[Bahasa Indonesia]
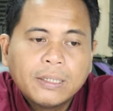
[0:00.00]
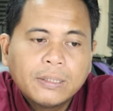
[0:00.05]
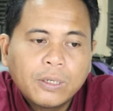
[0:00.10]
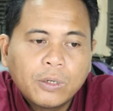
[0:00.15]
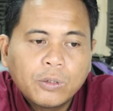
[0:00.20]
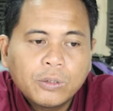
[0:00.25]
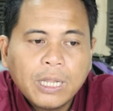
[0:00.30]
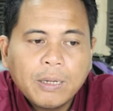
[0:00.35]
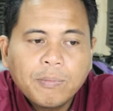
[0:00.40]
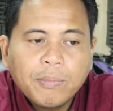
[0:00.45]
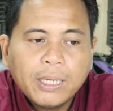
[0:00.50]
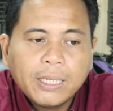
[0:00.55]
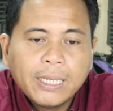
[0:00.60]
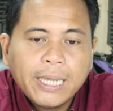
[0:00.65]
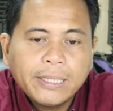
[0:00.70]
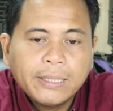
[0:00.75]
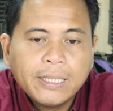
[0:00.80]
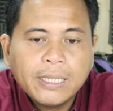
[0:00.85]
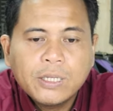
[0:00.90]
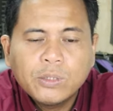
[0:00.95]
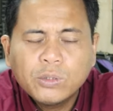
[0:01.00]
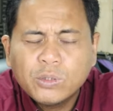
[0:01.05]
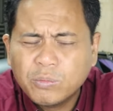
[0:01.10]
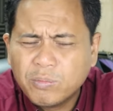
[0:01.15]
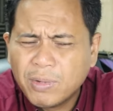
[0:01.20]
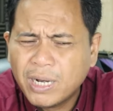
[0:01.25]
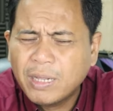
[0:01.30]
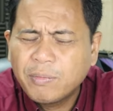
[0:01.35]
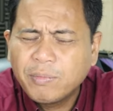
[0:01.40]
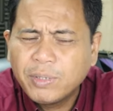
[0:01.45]
terutama kaitannya untuk
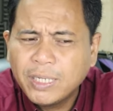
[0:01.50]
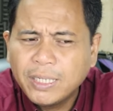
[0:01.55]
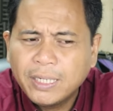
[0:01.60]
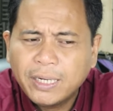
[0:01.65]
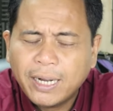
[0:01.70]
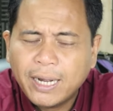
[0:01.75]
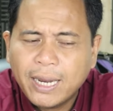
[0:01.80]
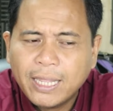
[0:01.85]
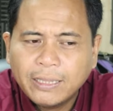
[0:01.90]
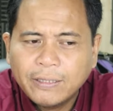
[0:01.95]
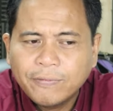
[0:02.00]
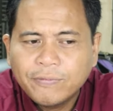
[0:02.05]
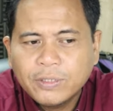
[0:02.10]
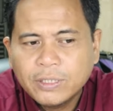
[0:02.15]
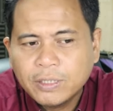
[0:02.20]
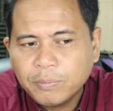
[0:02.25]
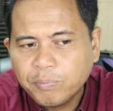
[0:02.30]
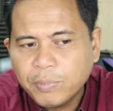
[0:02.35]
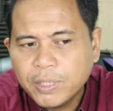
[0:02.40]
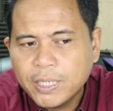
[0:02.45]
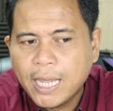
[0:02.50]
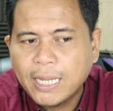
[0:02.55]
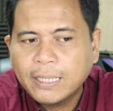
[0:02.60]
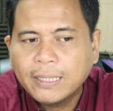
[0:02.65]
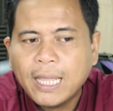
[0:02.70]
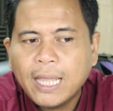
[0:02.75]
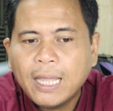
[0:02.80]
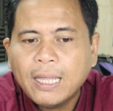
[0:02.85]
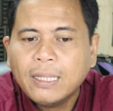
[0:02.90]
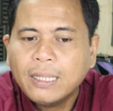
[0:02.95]
malam ini relatif sepi
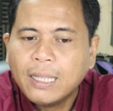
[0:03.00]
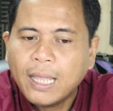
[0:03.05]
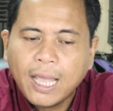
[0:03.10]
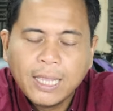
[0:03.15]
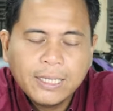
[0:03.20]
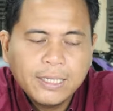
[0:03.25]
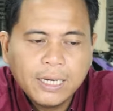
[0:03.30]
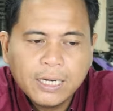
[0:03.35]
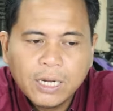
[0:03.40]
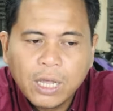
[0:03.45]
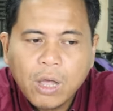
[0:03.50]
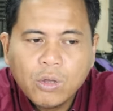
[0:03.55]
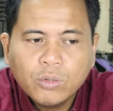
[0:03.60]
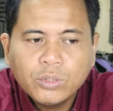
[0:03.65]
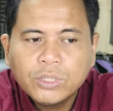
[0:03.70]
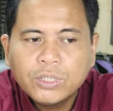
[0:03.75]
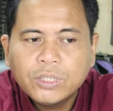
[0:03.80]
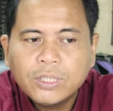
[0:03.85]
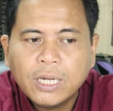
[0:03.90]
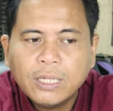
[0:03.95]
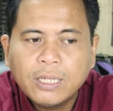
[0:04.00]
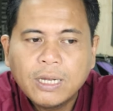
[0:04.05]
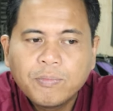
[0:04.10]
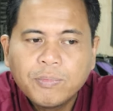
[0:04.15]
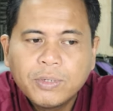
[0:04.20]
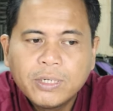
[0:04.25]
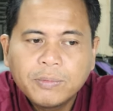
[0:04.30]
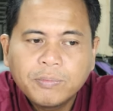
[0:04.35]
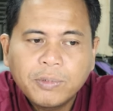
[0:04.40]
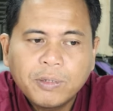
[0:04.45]
data, hanya ada housing start
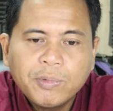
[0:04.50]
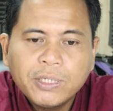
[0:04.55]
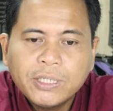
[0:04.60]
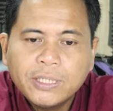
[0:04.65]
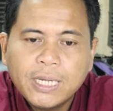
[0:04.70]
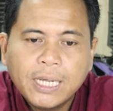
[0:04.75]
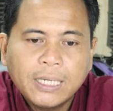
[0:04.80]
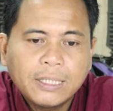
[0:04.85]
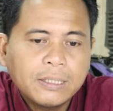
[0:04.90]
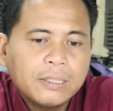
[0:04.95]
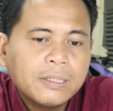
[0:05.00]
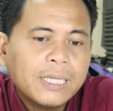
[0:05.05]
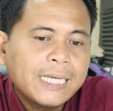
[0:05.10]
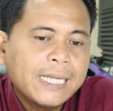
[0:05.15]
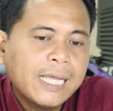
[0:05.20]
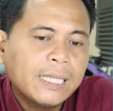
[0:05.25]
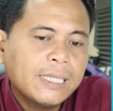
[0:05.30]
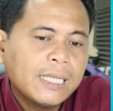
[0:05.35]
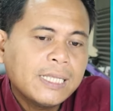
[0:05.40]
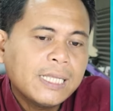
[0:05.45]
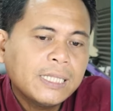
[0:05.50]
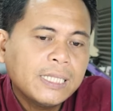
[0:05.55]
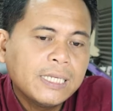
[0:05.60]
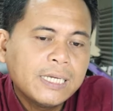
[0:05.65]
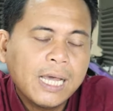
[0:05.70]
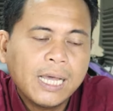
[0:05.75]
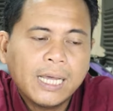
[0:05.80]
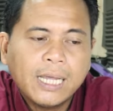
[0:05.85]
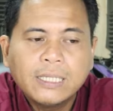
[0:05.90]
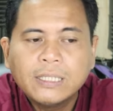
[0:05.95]
dan billing permits yang kelihatannya
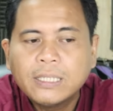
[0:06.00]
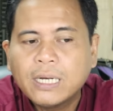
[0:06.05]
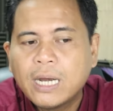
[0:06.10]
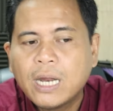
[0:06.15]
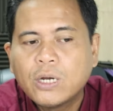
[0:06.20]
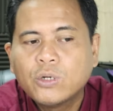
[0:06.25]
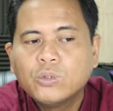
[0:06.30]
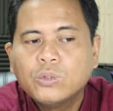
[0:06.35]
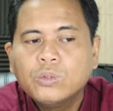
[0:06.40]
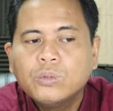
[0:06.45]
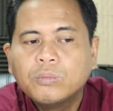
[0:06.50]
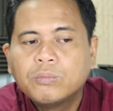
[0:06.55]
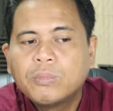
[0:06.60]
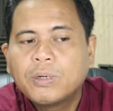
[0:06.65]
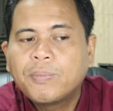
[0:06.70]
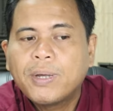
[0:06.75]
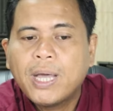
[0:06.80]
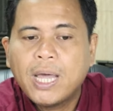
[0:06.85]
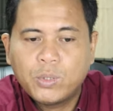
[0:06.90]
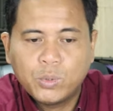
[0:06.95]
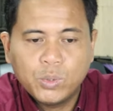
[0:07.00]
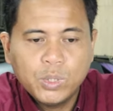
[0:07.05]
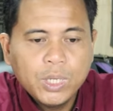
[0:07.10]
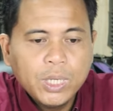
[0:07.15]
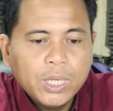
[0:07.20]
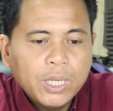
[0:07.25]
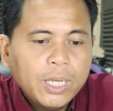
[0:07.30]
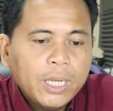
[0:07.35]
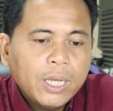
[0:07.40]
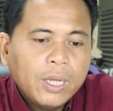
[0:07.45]
tidak akan terlalu
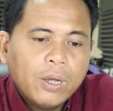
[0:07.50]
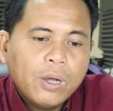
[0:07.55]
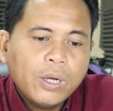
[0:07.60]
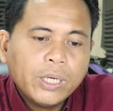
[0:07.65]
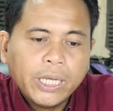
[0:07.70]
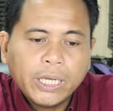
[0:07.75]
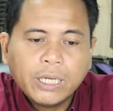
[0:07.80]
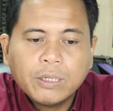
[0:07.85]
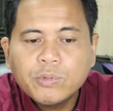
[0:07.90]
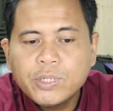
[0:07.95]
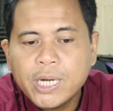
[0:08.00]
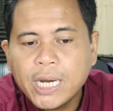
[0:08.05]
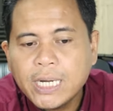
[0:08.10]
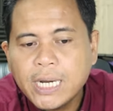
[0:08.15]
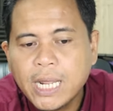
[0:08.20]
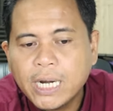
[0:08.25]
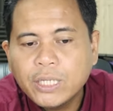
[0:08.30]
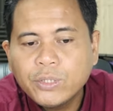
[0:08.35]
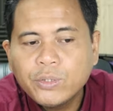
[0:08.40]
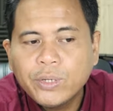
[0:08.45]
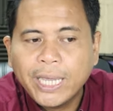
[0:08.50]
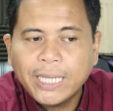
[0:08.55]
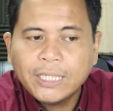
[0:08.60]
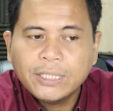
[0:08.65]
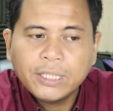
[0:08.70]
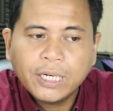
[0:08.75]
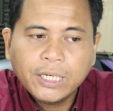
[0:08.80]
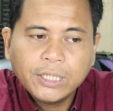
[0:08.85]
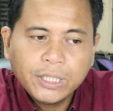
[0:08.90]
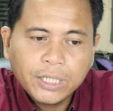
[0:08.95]
berpengaruh. Oke, kemudian dari US
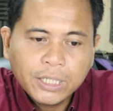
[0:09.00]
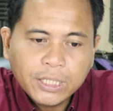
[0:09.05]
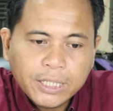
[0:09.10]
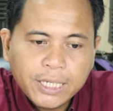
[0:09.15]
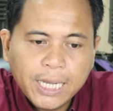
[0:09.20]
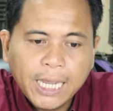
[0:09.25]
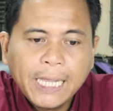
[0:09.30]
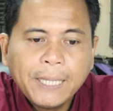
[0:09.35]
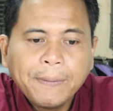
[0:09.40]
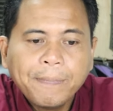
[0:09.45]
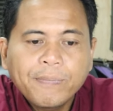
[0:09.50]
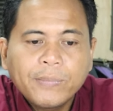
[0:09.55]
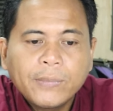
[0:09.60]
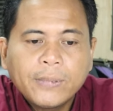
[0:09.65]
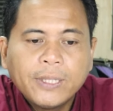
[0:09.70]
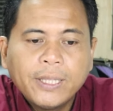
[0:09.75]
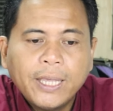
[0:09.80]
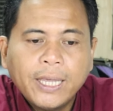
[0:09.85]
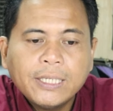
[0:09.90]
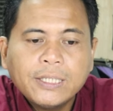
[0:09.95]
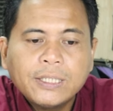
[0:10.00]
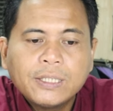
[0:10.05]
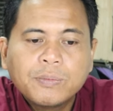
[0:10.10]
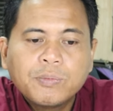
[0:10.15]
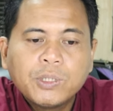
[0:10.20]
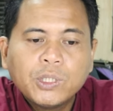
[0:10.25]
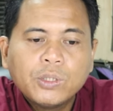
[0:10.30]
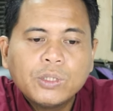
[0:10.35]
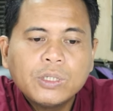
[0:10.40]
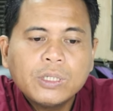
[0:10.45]
Treasury-nya, yes,
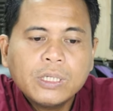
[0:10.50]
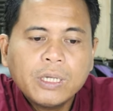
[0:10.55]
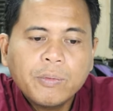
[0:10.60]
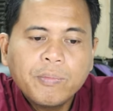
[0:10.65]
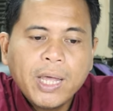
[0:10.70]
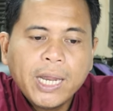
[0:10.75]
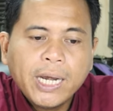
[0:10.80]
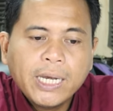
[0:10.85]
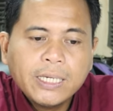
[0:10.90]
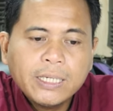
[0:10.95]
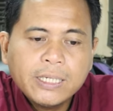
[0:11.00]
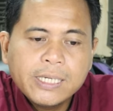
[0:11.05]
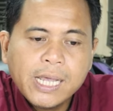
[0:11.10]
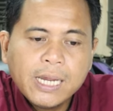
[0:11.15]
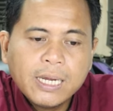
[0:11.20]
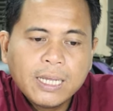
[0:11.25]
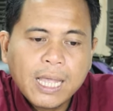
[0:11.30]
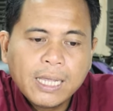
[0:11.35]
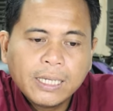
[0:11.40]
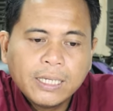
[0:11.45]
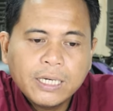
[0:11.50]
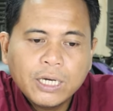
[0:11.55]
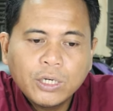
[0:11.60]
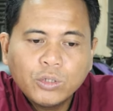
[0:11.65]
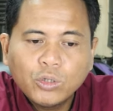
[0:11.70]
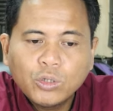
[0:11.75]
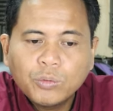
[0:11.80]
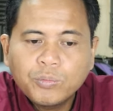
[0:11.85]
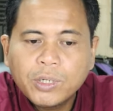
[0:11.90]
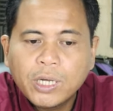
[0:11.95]
betul kemarin dia akhirnya
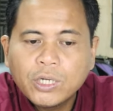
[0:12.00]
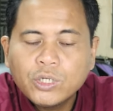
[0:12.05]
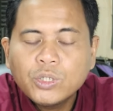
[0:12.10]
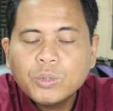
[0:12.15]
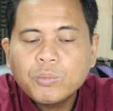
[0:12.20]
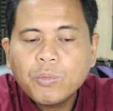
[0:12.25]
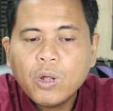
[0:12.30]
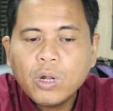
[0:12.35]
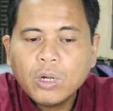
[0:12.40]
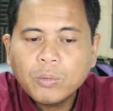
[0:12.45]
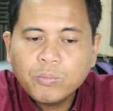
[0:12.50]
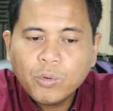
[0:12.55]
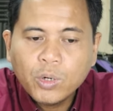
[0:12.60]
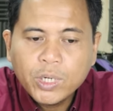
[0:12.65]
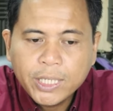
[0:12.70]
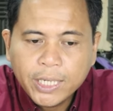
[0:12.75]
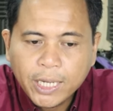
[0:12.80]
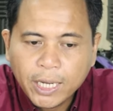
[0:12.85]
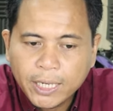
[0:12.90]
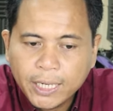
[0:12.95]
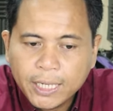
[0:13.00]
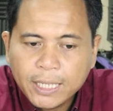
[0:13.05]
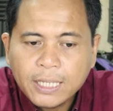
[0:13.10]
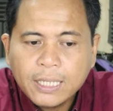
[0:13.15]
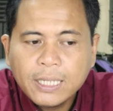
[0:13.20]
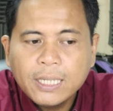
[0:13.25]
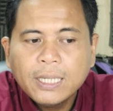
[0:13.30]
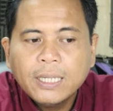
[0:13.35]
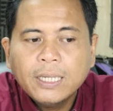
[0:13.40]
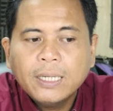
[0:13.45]
ditutup dengan small body candle.